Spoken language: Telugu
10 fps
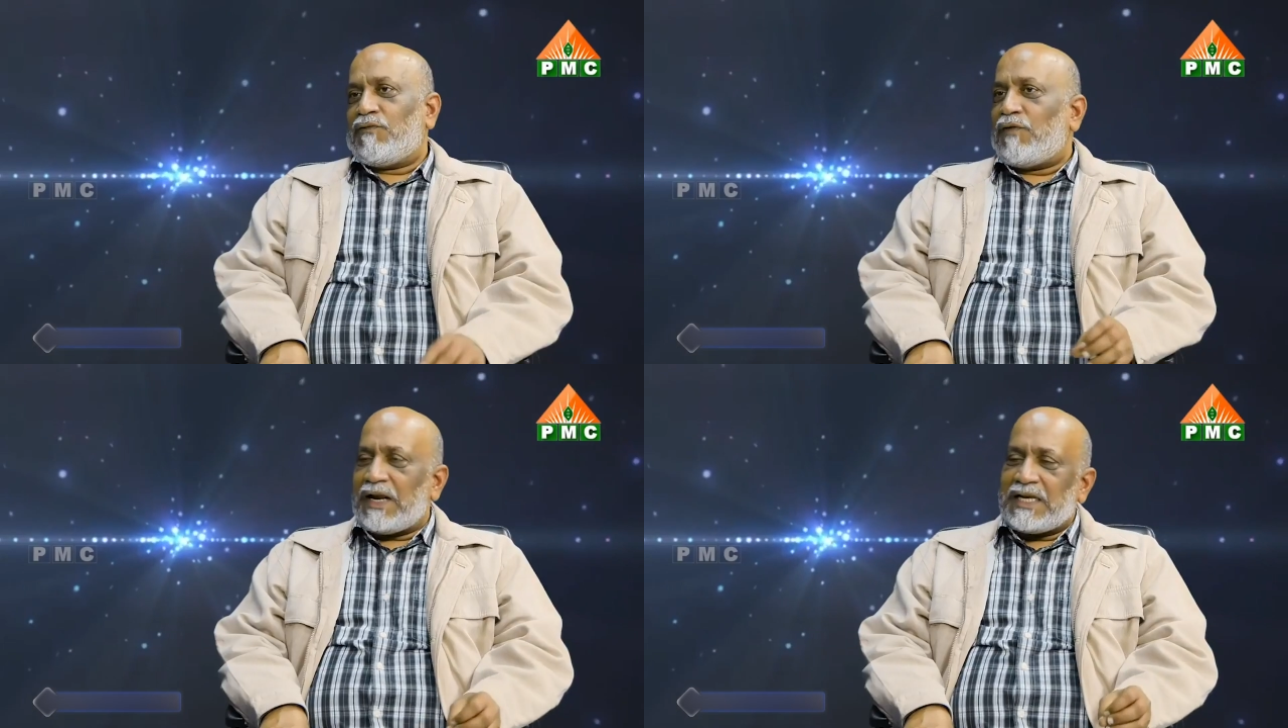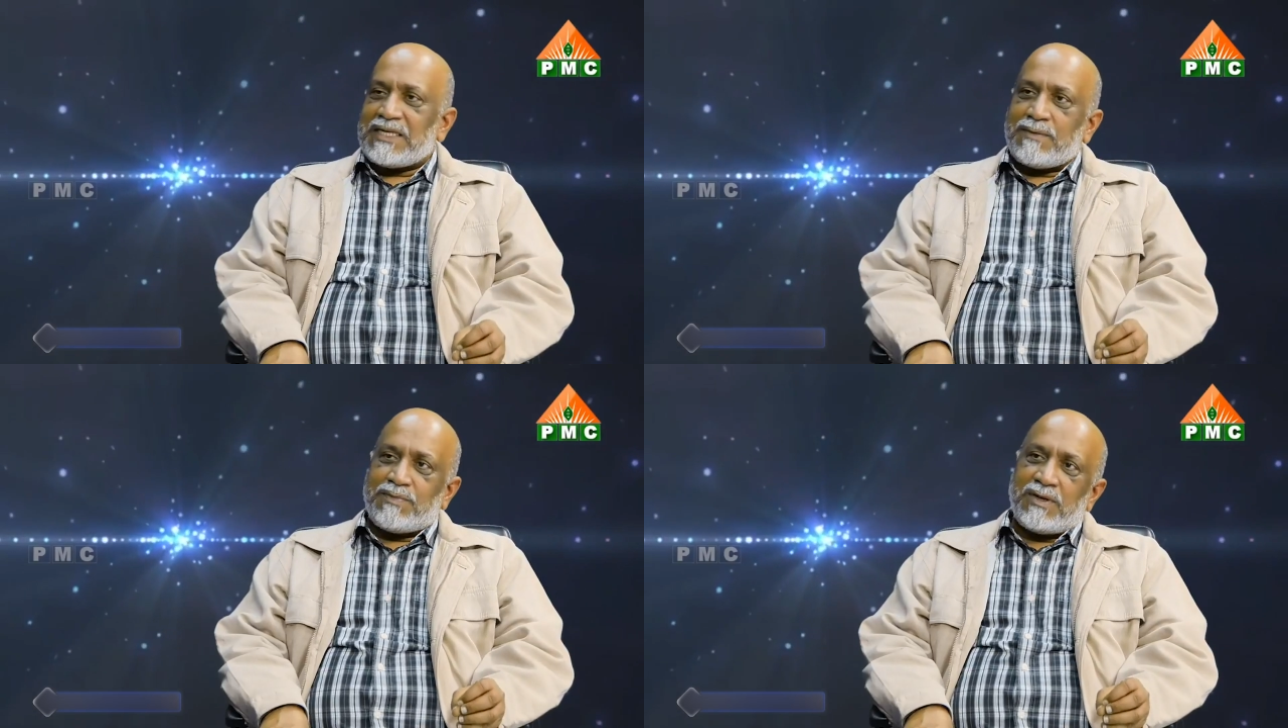ఫర్
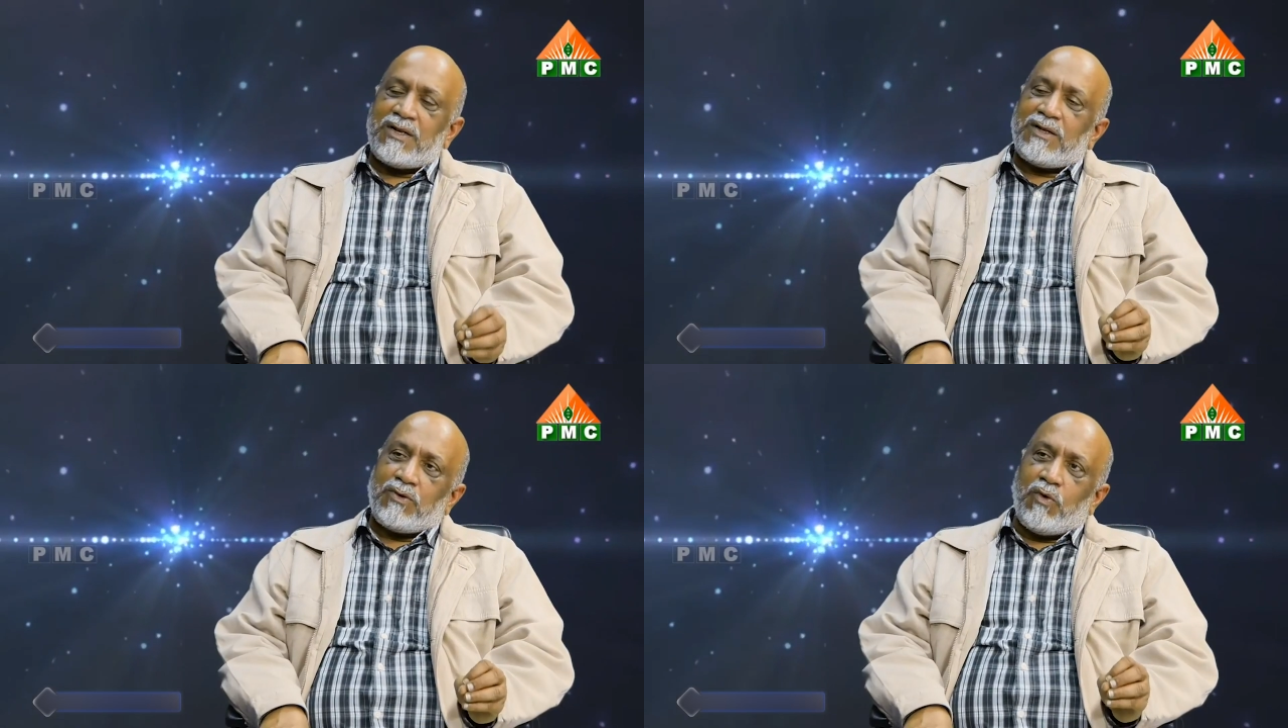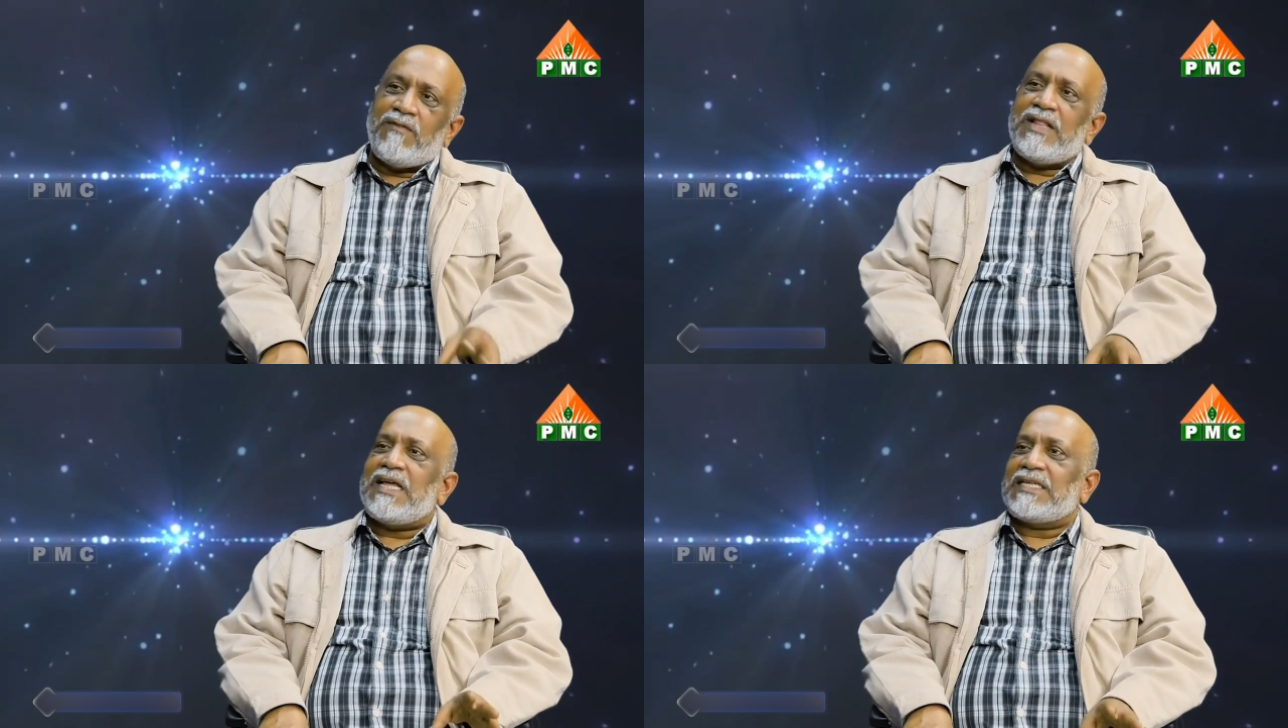ఎగ్జాంపుల్
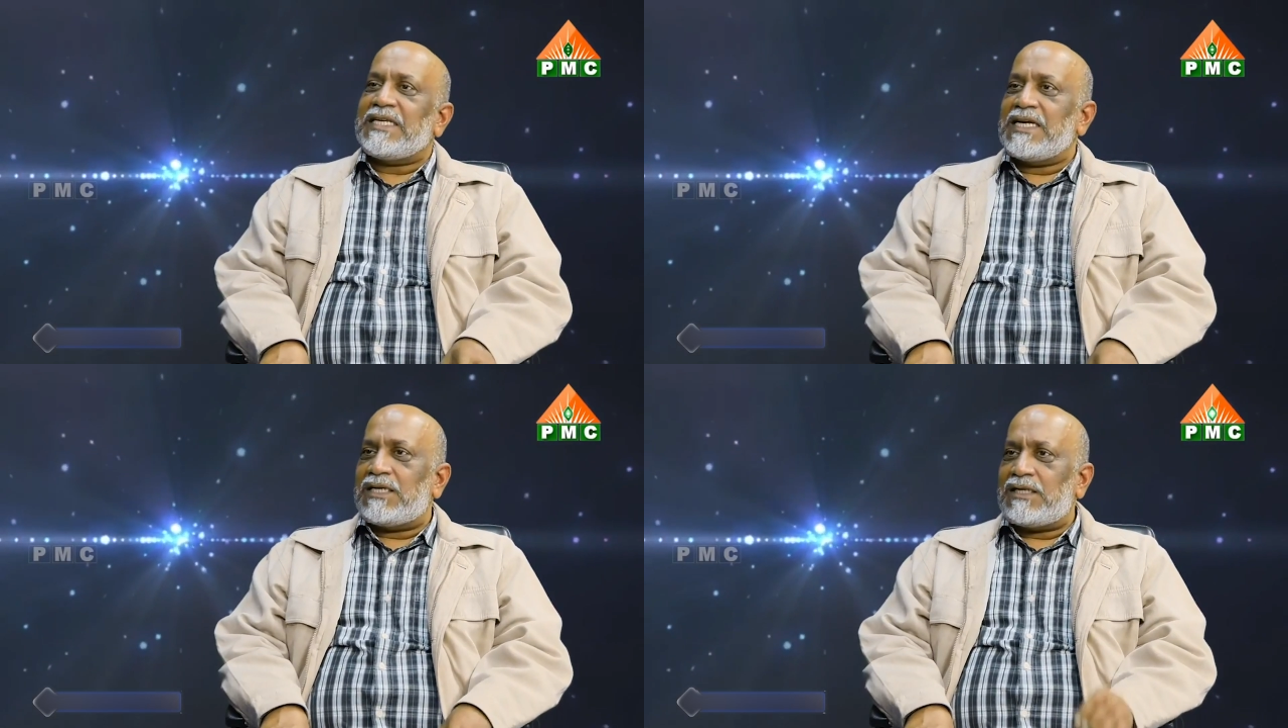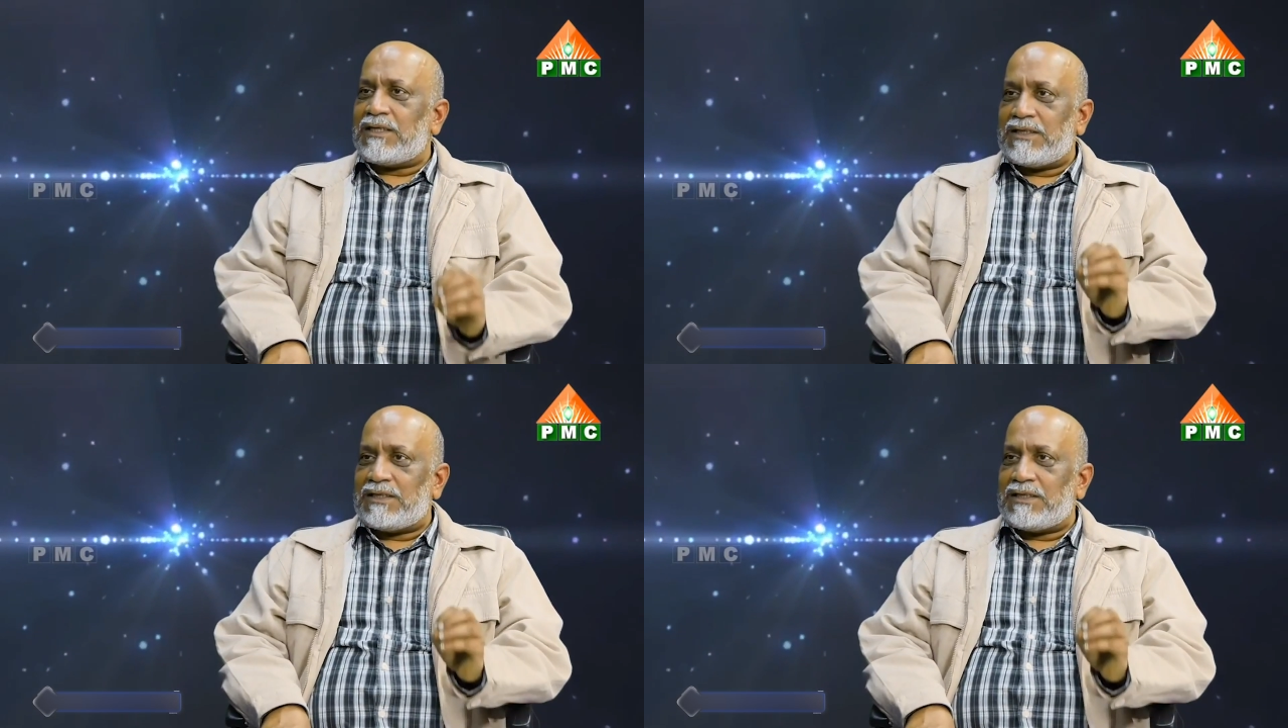కుల్విందర్ సింగ్